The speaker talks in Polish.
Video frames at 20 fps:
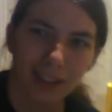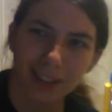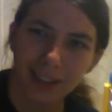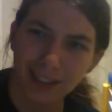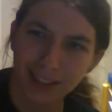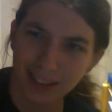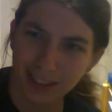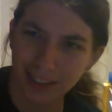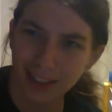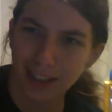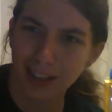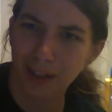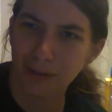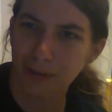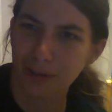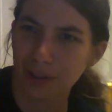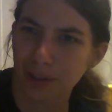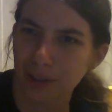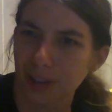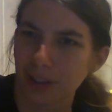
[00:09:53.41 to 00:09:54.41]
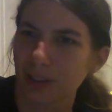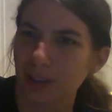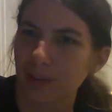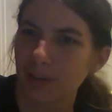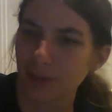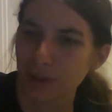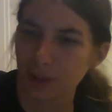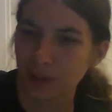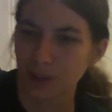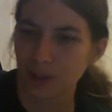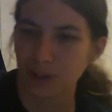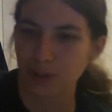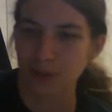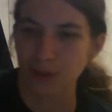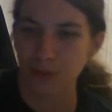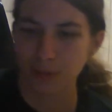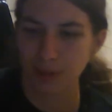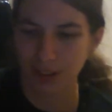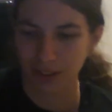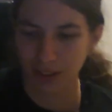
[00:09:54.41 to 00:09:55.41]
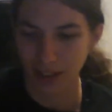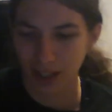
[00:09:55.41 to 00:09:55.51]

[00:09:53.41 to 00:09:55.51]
chciało się stworzyć dobry